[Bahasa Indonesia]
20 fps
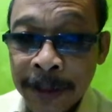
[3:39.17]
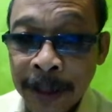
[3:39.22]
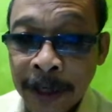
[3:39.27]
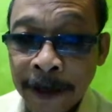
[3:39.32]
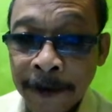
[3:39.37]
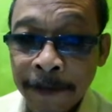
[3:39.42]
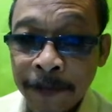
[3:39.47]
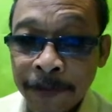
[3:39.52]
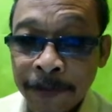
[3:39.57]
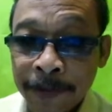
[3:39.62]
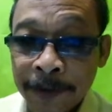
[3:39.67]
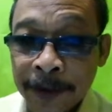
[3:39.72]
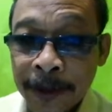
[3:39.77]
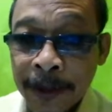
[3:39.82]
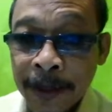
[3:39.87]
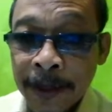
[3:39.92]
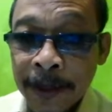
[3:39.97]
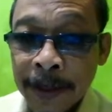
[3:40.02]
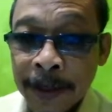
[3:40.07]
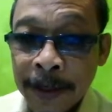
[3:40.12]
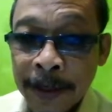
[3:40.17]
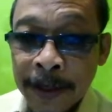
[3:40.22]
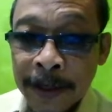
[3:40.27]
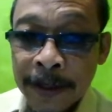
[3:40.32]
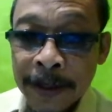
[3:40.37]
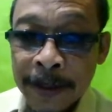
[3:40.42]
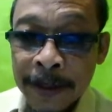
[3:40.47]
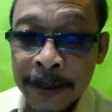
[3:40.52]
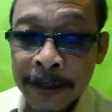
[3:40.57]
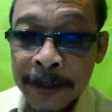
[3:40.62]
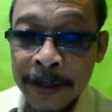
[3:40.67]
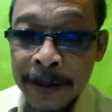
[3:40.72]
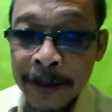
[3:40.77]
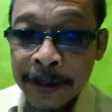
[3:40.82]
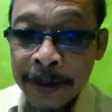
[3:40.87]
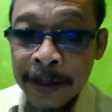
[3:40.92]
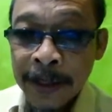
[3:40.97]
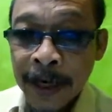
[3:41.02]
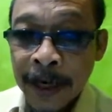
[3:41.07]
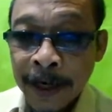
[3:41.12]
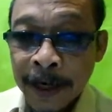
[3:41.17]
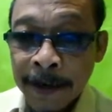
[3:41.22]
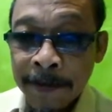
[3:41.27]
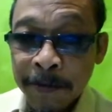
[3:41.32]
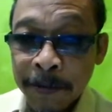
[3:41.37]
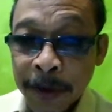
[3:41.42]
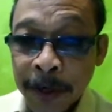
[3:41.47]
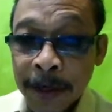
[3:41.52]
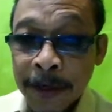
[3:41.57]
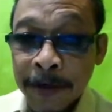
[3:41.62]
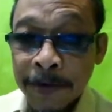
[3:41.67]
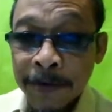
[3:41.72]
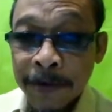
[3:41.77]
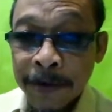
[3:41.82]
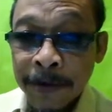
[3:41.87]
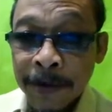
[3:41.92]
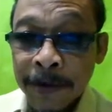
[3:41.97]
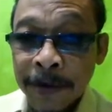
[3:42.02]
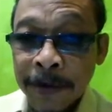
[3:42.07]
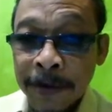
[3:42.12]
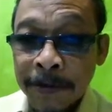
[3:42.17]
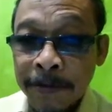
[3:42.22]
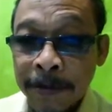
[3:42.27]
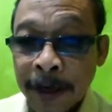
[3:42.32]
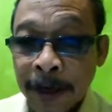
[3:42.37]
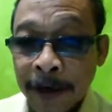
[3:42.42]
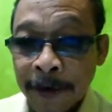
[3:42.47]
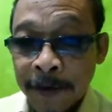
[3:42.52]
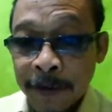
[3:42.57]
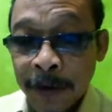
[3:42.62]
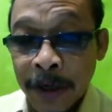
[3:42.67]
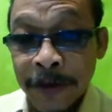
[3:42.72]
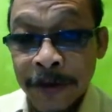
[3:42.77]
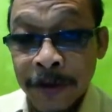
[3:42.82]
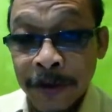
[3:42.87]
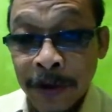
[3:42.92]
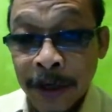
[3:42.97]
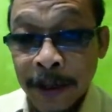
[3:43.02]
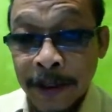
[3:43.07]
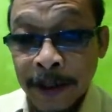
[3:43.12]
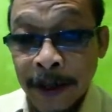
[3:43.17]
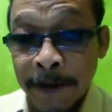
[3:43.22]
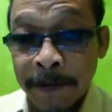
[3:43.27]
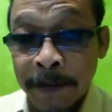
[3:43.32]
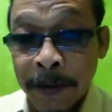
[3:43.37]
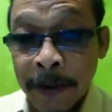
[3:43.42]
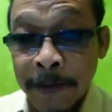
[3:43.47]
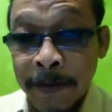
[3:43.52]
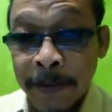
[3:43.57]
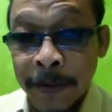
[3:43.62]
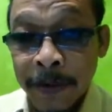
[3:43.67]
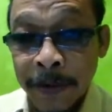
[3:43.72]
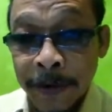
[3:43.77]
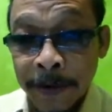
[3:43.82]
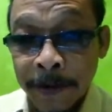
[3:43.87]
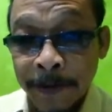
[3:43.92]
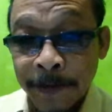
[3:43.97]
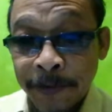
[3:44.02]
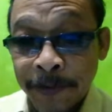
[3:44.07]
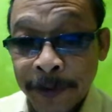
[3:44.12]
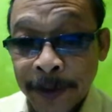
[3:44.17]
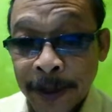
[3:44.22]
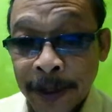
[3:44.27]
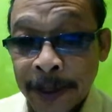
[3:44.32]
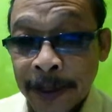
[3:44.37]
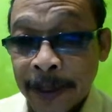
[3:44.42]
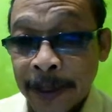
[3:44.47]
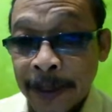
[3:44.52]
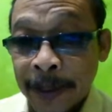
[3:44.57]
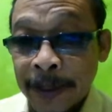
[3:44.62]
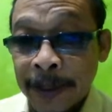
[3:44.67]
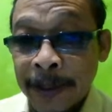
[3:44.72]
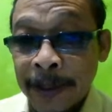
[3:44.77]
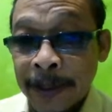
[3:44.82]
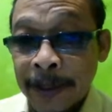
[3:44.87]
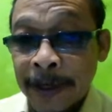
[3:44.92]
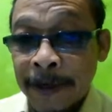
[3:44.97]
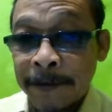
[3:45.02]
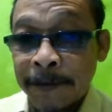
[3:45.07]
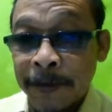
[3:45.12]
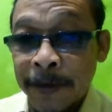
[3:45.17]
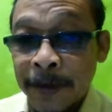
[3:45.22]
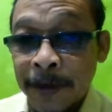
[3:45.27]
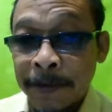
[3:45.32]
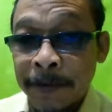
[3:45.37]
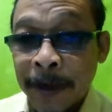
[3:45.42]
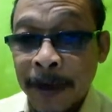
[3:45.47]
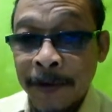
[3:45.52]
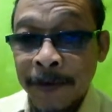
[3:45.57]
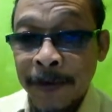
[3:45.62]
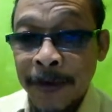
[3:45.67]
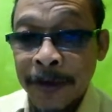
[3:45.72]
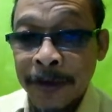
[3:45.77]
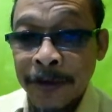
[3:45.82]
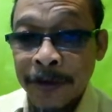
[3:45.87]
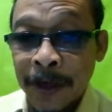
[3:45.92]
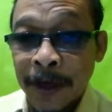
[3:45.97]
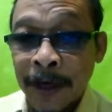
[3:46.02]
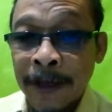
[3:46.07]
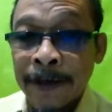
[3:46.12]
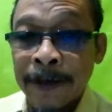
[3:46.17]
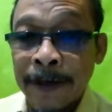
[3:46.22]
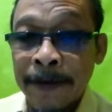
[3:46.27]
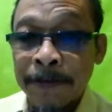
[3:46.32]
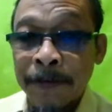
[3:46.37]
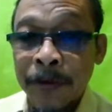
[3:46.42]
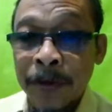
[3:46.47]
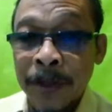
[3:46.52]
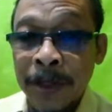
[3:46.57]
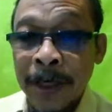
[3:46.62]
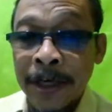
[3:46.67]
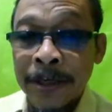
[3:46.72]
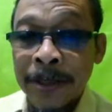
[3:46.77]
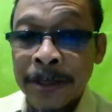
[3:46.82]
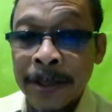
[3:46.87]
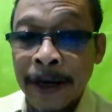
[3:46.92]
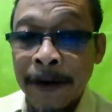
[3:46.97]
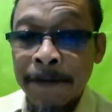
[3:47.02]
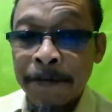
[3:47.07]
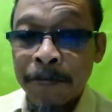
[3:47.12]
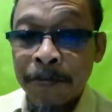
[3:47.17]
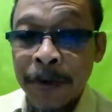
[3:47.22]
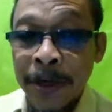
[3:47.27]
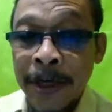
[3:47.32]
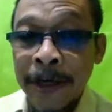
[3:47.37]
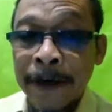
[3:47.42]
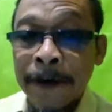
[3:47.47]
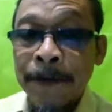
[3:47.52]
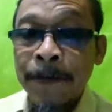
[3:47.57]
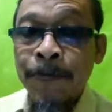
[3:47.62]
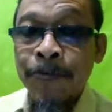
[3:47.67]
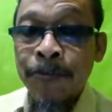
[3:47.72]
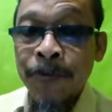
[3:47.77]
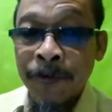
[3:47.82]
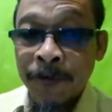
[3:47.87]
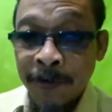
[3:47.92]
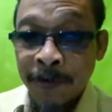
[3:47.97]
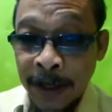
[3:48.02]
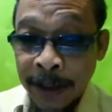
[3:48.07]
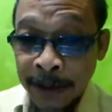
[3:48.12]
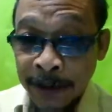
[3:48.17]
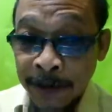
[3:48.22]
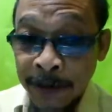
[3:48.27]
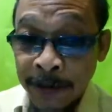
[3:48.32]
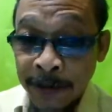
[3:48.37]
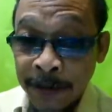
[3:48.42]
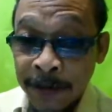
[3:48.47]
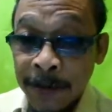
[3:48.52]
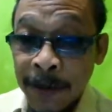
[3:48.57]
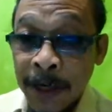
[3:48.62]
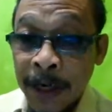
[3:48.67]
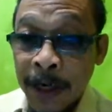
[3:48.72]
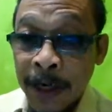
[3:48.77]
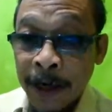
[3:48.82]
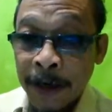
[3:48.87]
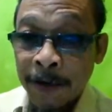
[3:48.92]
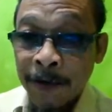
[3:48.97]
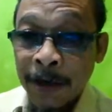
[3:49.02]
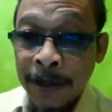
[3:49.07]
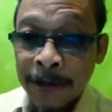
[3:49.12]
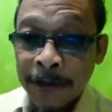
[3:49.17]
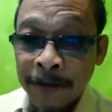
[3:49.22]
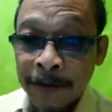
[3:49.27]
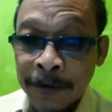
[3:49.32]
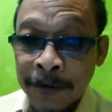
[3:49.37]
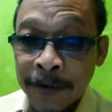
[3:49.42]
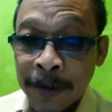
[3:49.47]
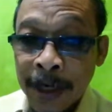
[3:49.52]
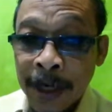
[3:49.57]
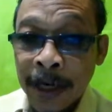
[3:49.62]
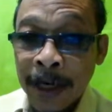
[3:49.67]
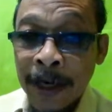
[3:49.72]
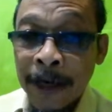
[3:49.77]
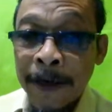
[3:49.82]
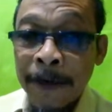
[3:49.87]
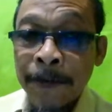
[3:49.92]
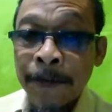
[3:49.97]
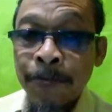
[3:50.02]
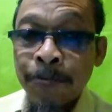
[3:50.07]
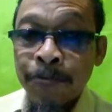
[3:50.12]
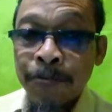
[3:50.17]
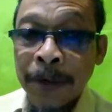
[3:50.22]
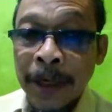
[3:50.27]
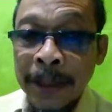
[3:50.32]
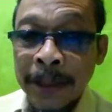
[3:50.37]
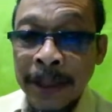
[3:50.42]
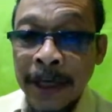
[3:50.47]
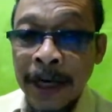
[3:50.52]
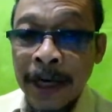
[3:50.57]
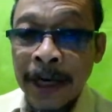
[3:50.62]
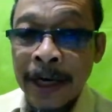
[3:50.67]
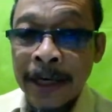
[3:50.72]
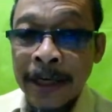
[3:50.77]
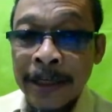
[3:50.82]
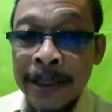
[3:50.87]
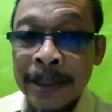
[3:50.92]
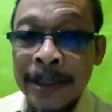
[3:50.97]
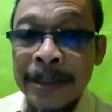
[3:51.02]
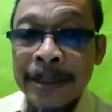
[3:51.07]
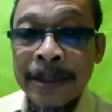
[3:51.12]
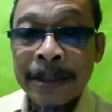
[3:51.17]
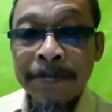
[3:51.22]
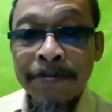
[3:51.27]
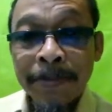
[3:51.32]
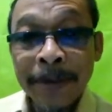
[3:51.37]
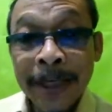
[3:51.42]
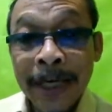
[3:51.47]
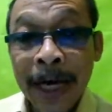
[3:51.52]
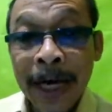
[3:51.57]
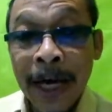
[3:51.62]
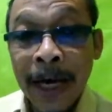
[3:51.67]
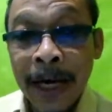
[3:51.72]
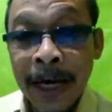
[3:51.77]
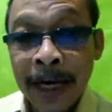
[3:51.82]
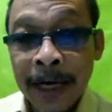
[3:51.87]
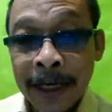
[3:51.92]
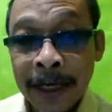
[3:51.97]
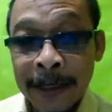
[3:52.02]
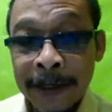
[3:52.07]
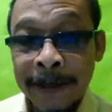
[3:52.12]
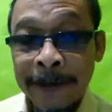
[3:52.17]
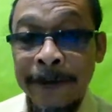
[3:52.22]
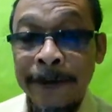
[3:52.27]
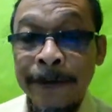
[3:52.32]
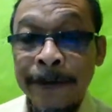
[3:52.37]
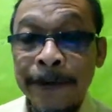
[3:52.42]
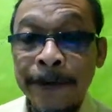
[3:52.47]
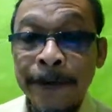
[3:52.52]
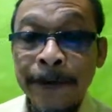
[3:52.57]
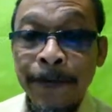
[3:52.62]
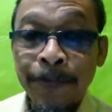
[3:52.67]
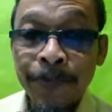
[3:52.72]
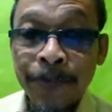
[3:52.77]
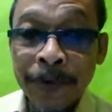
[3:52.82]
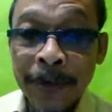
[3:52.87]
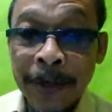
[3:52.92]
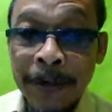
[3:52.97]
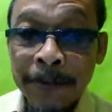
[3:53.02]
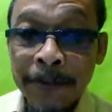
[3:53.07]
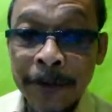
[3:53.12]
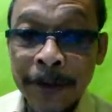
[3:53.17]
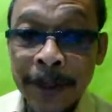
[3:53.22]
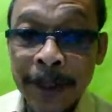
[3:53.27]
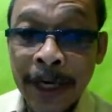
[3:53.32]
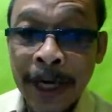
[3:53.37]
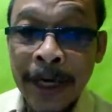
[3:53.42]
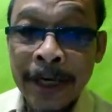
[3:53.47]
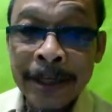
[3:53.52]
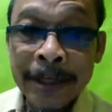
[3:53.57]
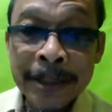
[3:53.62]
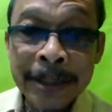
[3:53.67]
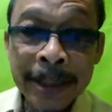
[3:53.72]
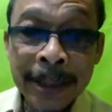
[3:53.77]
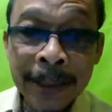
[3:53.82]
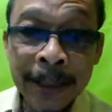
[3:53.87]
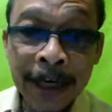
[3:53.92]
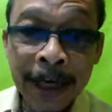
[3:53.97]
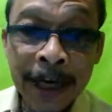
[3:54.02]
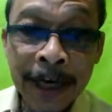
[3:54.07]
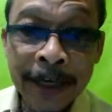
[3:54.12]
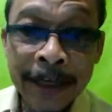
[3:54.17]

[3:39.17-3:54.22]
yang diharamkan untuk melakukan sholat apapun. Jadi ini tidak boleh melakukan sholat, kemudian sampai waktu duha. Waktu duha matahari sepenggalah. Kemudian setelah